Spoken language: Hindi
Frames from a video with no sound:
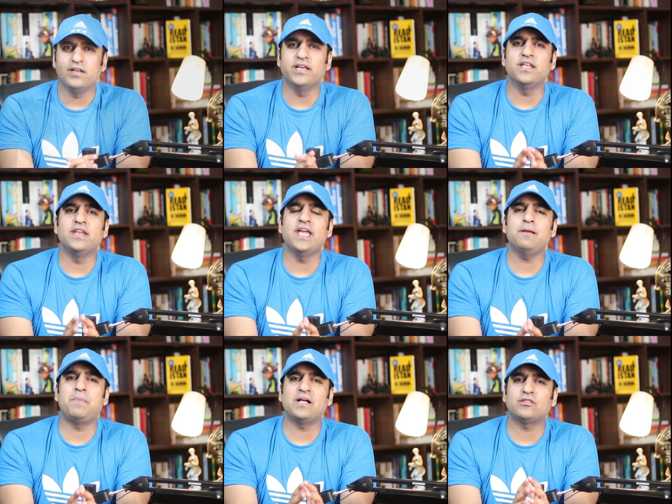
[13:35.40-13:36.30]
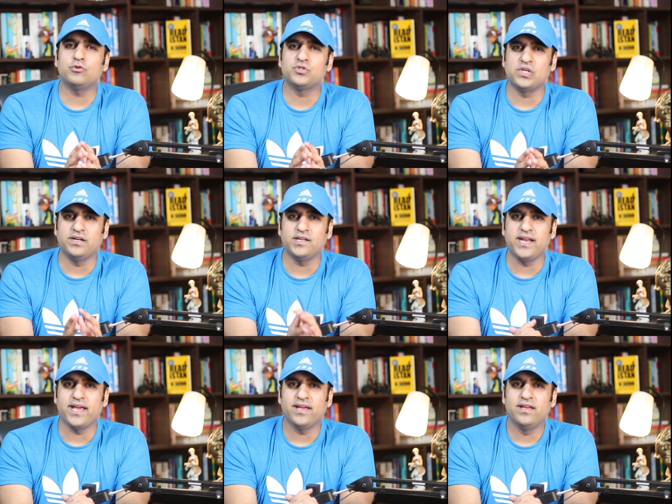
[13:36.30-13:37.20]
लेकिन एक बात तो
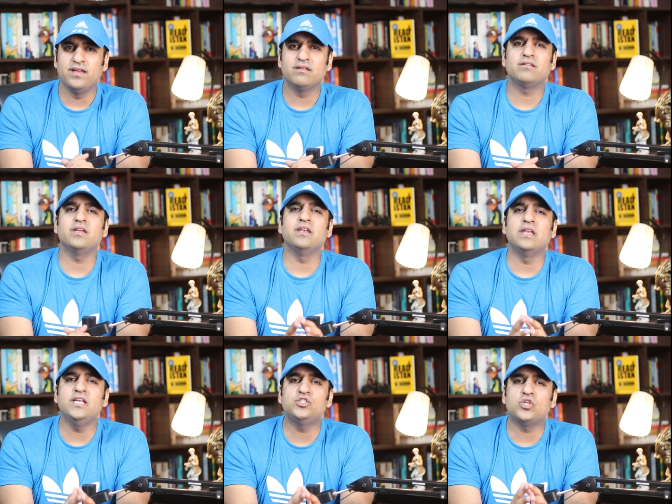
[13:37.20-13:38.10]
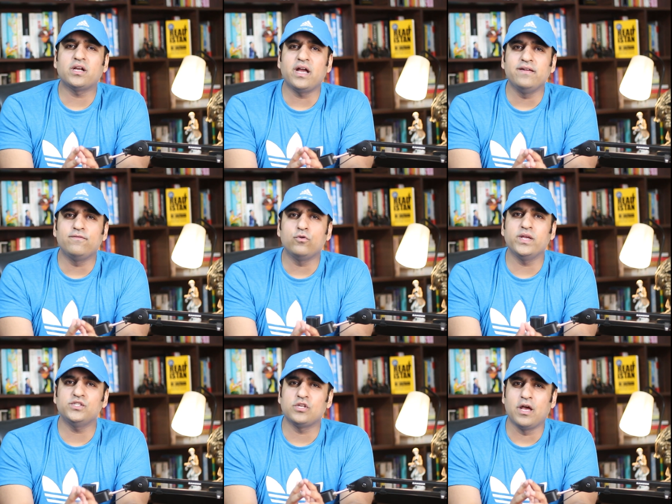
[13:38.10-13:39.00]
सर्टेन है कि नीचा का
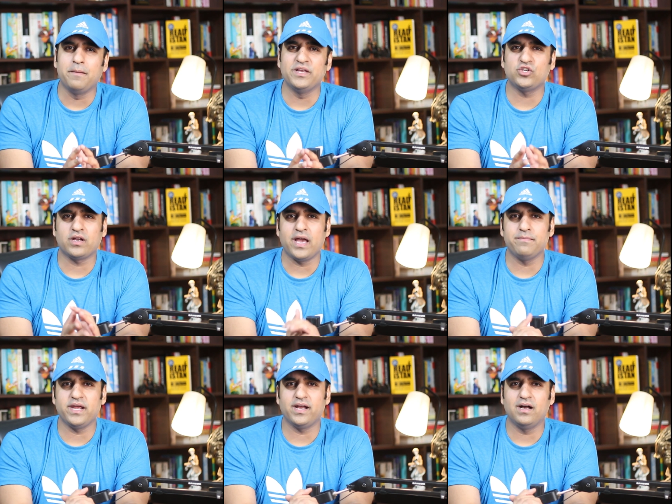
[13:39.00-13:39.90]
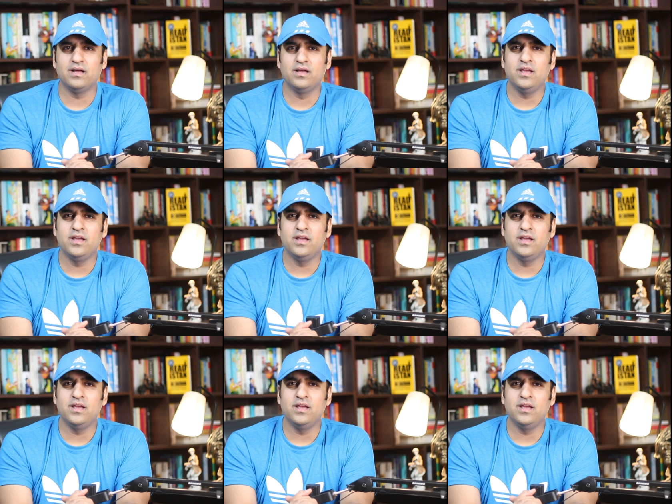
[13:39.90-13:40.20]
इन्फ्लुएंस हमेशा कायम रहेगा